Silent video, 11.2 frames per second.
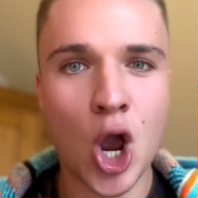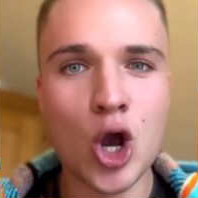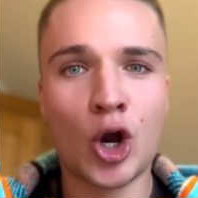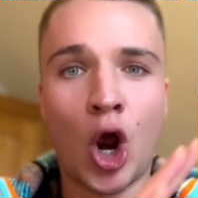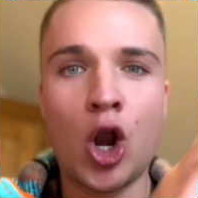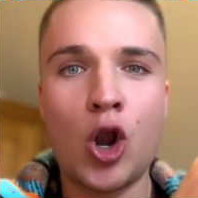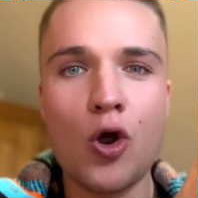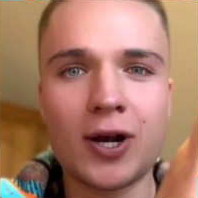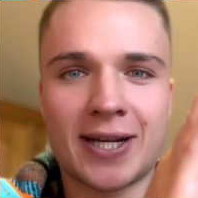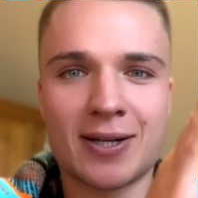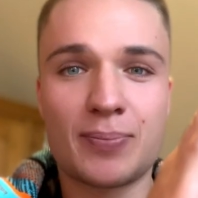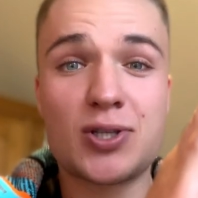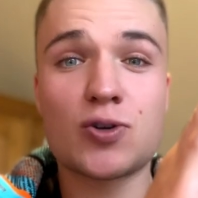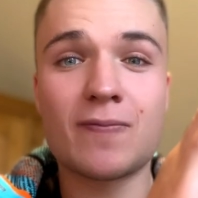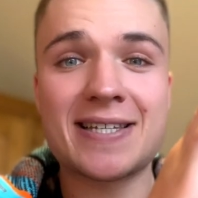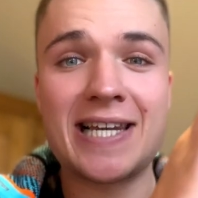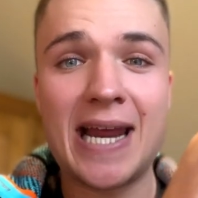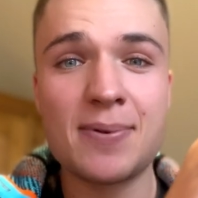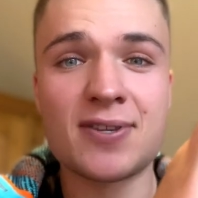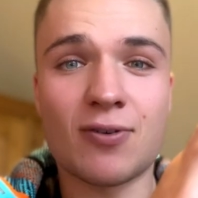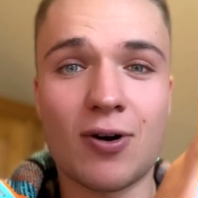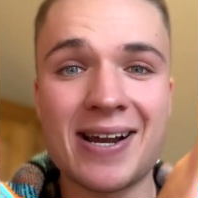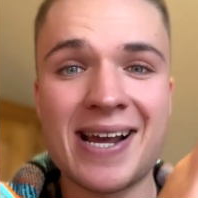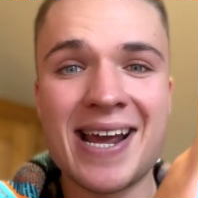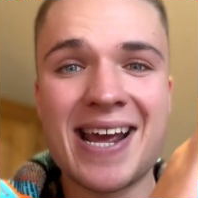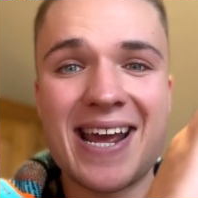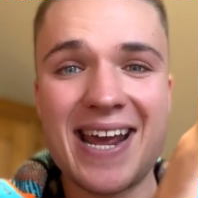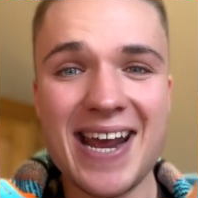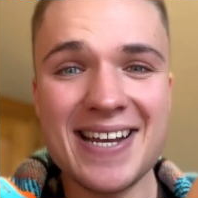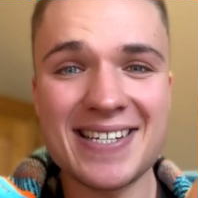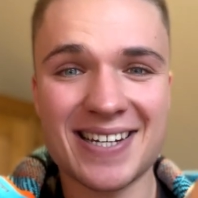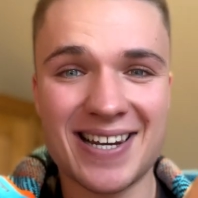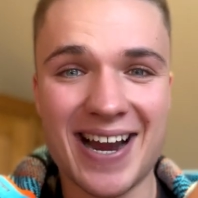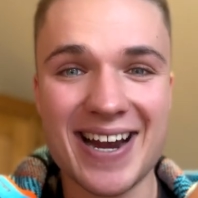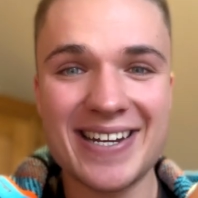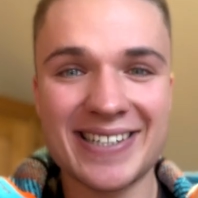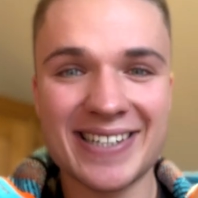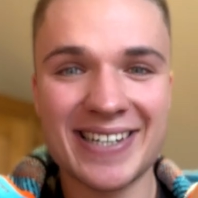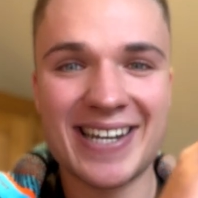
Glück bzw. Lebensfreude ist gleich